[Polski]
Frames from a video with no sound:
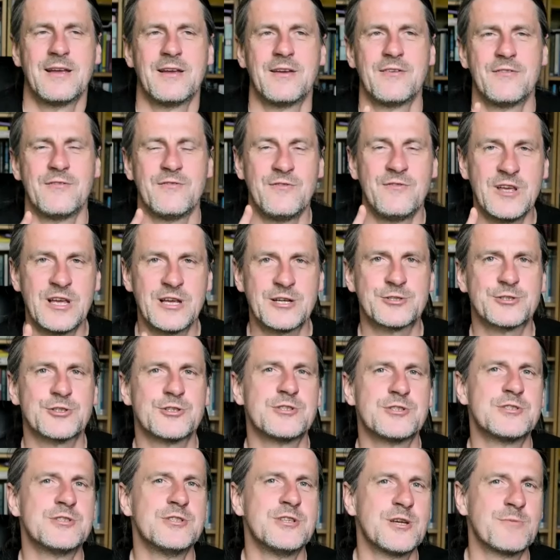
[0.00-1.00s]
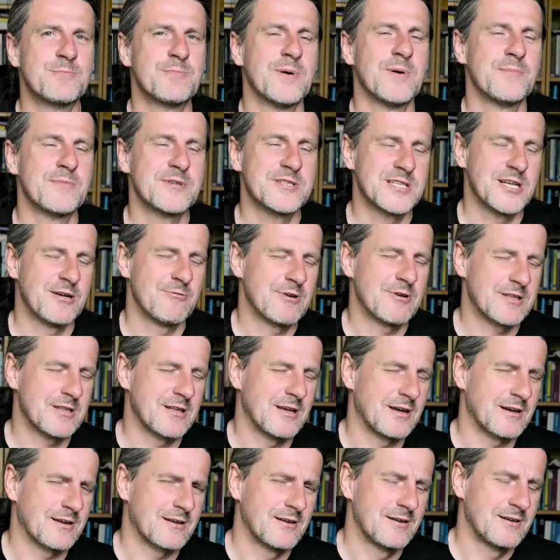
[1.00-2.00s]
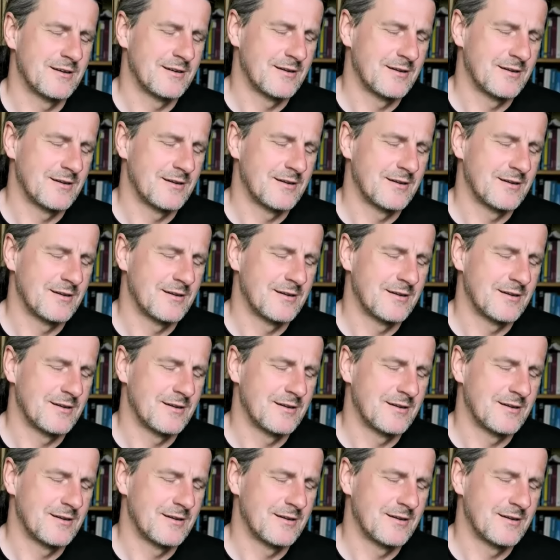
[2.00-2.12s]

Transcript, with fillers: Większość z nich pomyślała tak.